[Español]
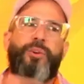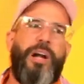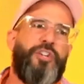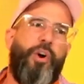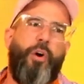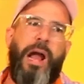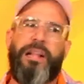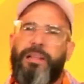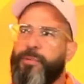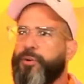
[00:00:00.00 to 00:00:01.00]
a
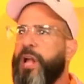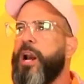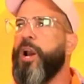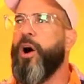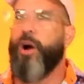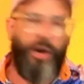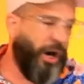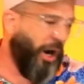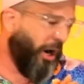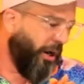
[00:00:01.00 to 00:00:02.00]
chocolate, pero estás
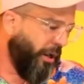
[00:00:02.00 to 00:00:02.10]
loco.